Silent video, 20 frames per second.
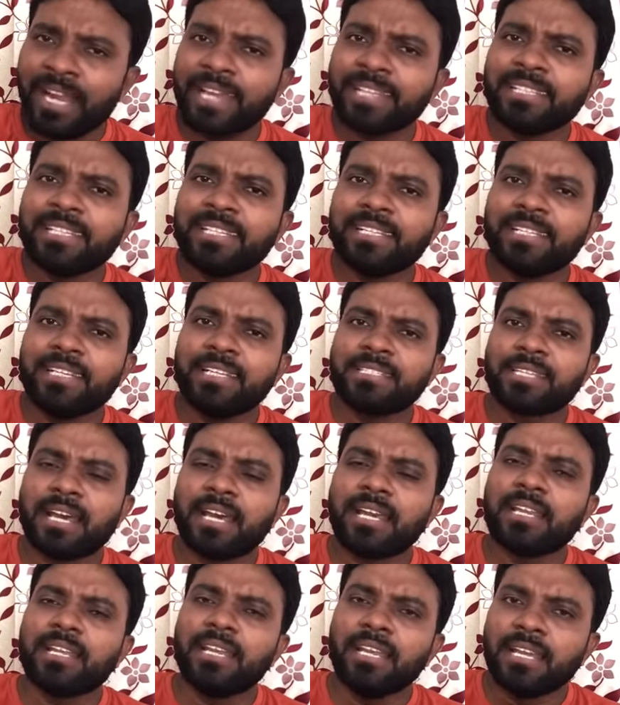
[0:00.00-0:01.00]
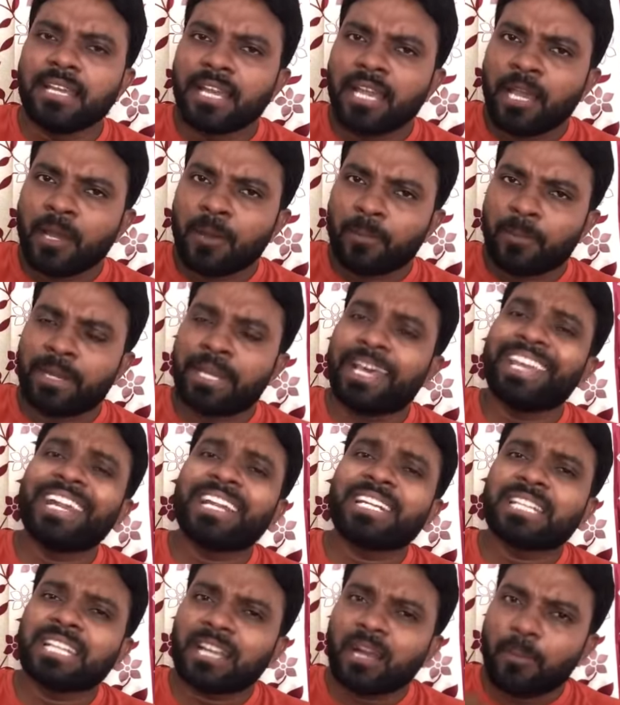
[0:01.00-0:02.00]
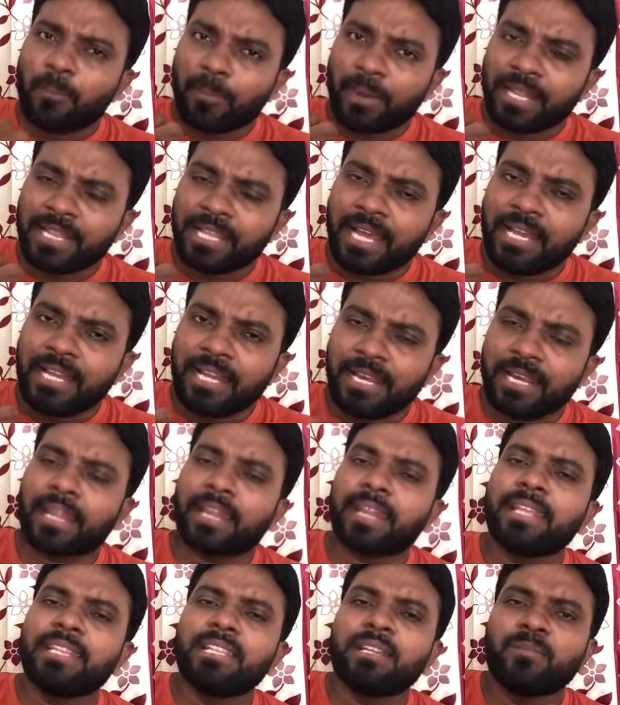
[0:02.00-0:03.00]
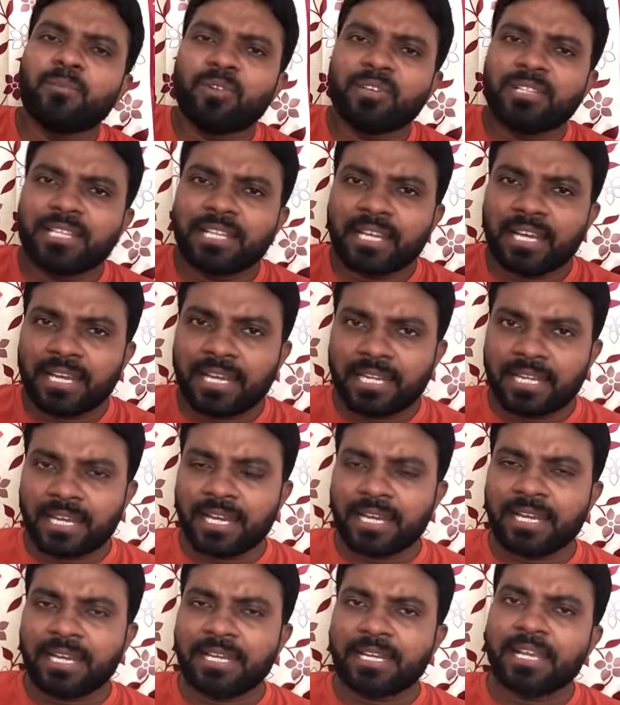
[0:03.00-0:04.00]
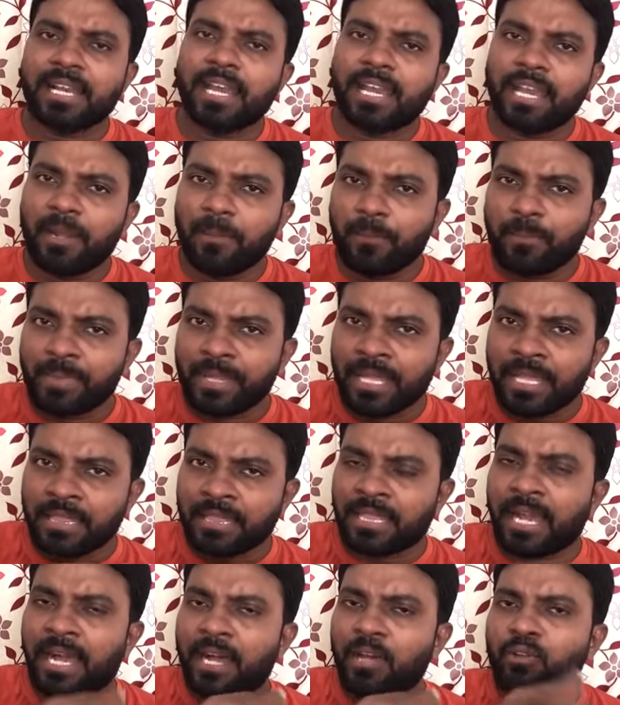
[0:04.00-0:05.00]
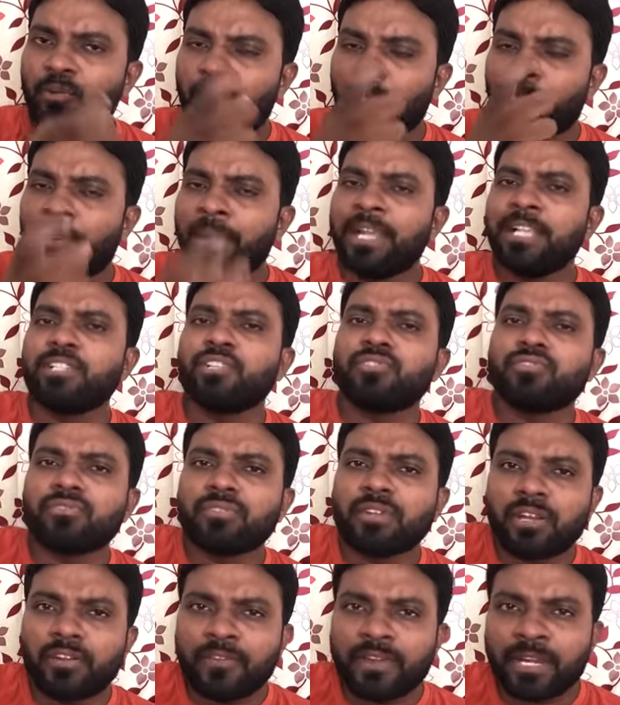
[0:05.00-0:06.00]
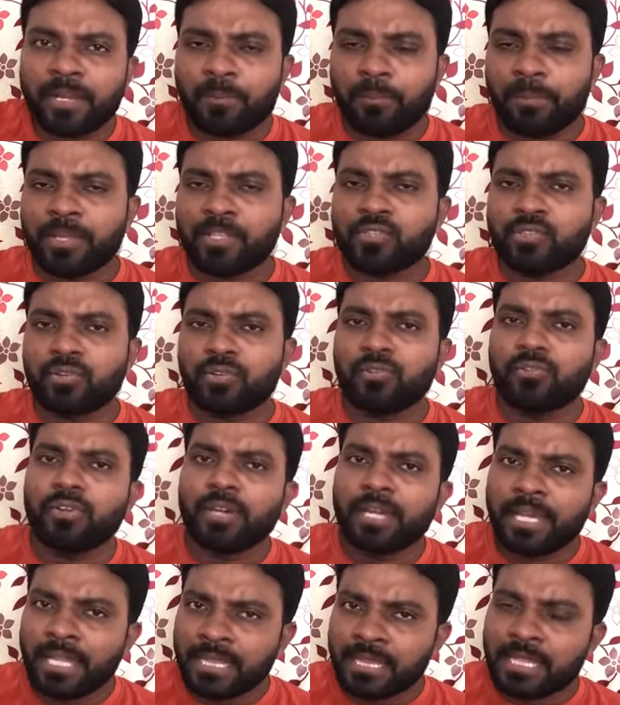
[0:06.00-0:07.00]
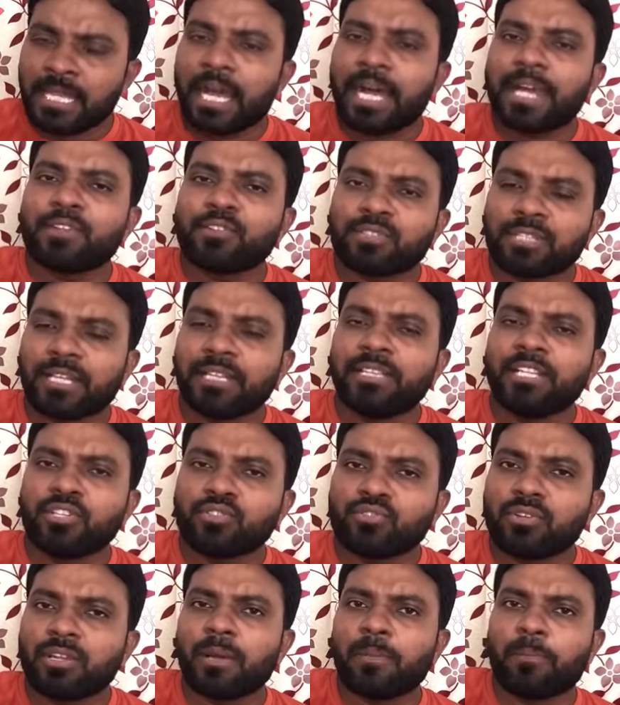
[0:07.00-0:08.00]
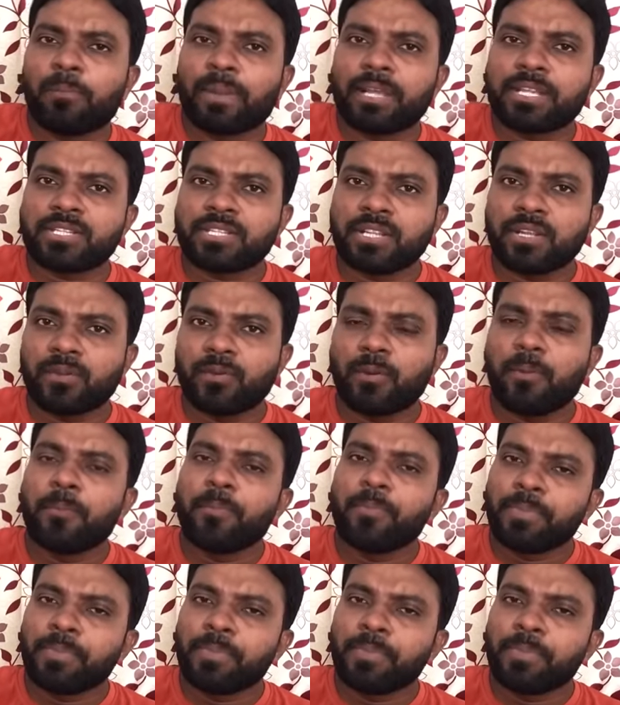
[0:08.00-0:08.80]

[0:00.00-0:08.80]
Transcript: అయితే ఈసారి డైరెక్ట్గా ప్రధాని నరేంద్ర మోదీ గారి టార్గెట్గానే తాను పేల్చుతున్నటువంటి పంచులు తాను సంధిస్తున్న ప్రశ్నలు